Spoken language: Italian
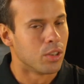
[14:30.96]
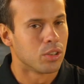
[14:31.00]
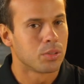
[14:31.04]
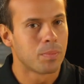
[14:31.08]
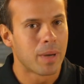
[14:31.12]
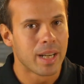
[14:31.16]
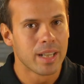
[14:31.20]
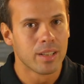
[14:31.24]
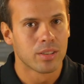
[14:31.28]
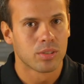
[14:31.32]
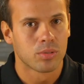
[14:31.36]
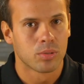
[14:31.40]
non
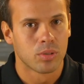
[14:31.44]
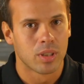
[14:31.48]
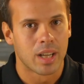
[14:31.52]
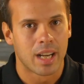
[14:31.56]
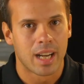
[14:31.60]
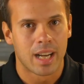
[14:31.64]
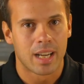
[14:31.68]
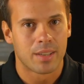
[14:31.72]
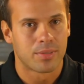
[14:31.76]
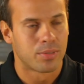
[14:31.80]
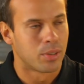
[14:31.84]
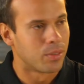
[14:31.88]
sbaglio
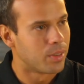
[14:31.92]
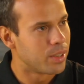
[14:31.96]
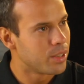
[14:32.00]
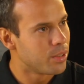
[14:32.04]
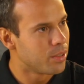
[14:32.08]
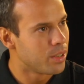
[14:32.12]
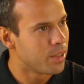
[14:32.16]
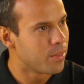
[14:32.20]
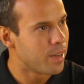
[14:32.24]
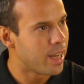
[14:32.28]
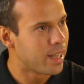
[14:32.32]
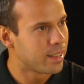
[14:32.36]
sulla FOVA
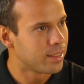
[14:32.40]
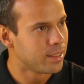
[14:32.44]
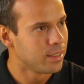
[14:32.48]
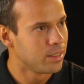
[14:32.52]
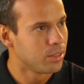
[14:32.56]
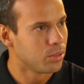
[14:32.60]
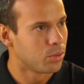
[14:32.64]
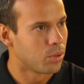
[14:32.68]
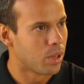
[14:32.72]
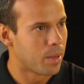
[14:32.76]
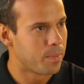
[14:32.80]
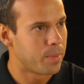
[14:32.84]

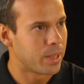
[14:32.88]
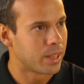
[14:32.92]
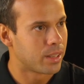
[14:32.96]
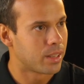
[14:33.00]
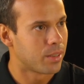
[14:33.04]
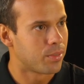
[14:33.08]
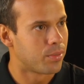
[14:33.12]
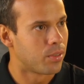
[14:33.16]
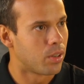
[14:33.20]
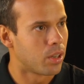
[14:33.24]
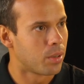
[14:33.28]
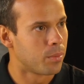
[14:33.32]
University, sulla
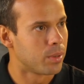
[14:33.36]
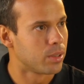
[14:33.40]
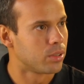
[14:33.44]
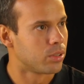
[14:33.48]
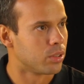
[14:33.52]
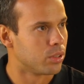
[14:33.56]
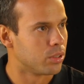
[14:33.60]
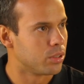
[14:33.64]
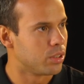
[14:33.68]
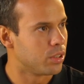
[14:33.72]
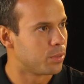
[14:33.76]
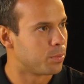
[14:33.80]
piattaforma,
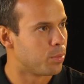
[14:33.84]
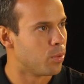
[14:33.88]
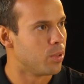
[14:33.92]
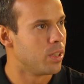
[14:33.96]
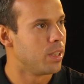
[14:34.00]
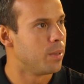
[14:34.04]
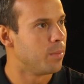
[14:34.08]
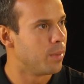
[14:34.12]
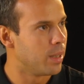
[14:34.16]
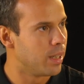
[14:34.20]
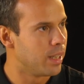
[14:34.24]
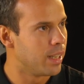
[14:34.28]
sono
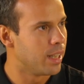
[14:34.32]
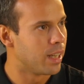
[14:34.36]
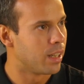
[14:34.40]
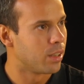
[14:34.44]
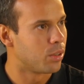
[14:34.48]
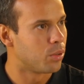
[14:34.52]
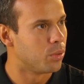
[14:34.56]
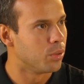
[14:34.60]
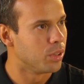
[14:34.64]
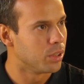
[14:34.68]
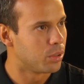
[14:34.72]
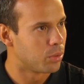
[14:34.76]
disponibili di
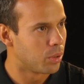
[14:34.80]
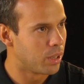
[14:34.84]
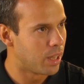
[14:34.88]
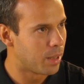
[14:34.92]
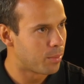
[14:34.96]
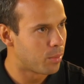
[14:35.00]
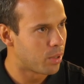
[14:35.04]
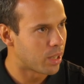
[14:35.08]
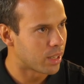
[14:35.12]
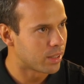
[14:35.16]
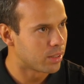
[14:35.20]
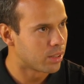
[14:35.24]
alcuni tuoi
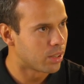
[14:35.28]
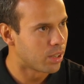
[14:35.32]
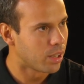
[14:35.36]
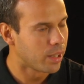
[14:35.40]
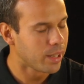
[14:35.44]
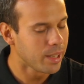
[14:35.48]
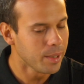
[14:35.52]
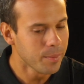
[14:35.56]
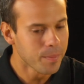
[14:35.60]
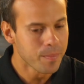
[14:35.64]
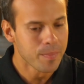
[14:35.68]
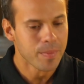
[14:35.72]

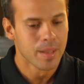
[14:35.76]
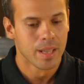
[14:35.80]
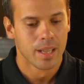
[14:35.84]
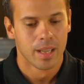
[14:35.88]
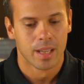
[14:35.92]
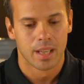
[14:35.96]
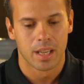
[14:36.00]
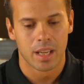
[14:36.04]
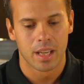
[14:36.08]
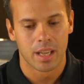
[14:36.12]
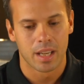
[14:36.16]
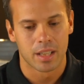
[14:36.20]
laboratori,
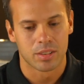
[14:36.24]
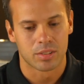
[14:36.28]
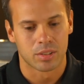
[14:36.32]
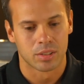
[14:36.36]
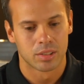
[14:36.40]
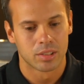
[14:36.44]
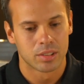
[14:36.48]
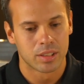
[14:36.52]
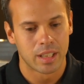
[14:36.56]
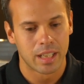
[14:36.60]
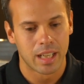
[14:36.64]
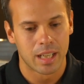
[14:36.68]
eh,
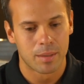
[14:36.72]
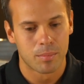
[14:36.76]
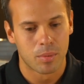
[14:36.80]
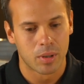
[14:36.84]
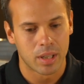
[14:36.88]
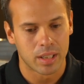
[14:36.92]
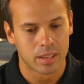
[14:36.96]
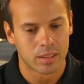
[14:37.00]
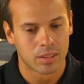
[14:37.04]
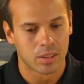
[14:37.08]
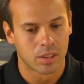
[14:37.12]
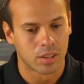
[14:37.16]
sono dei
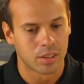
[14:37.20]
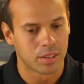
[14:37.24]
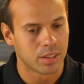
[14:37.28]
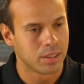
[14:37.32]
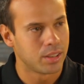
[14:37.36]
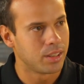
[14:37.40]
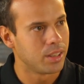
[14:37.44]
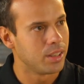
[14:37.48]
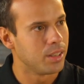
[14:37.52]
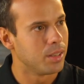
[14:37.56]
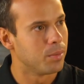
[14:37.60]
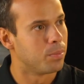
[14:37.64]

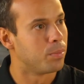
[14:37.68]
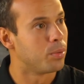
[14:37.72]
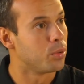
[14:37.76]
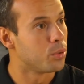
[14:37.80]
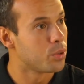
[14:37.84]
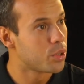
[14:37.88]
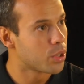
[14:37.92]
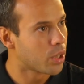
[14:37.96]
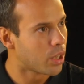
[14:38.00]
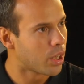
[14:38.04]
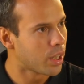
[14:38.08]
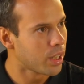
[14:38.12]
laboratori di
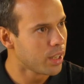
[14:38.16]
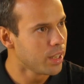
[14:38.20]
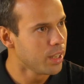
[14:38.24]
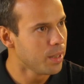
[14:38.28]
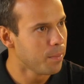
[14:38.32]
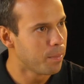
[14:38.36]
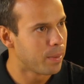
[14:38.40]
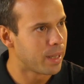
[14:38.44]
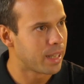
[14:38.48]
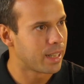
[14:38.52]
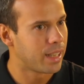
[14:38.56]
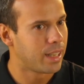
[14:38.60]
più
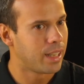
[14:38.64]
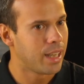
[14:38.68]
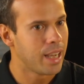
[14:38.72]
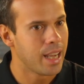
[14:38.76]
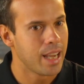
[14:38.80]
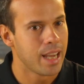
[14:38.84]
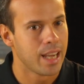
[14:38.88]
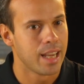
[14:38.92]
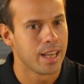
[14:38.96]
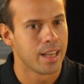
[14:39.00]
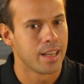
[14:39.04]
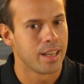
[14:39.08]
giorni
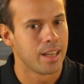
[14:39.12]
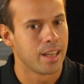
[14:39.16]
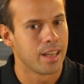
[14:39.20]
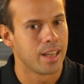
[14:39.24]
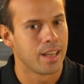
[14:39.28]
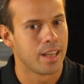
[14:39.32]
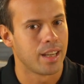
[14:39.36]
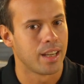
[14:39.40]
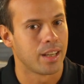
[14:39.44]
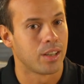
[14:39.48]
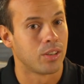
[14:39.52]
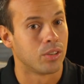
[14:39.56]
perché
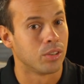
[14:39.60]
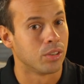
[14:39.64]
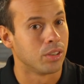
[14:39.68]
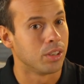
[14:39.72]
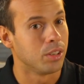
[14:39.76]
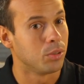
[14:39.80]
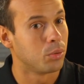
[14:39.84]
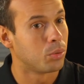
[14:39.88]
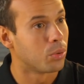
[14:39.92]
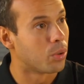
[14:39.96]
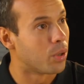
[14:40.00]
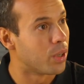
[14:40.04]
eh,
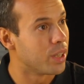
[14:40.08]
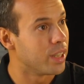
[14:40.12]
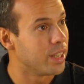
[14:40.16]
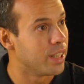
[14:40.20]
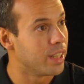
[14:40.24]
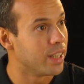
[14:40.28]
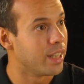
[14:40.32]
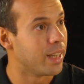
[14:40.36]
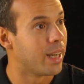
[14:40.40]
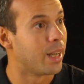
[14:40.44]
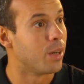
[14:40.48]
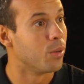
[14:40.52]
con i
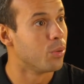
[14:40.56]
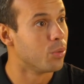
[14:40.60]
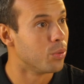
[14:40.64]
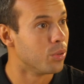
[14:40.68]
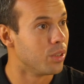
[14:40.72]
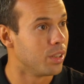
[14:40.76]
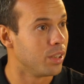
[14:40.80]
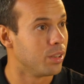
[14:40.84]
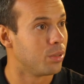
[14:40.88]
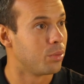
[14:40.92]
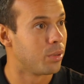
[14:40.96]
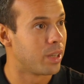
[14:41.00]
tuoi
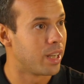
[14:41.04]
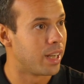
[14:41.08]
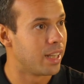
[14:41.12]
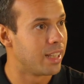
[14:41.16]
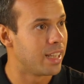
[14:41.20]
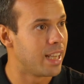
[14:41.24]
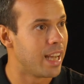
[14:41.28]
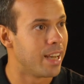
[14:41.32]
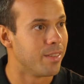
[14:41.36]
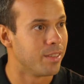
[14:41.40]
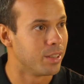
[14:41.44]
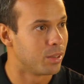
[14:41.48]
alunni, i tuoi
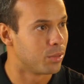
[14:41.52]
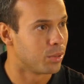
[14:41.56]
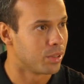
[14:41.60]
allievi, i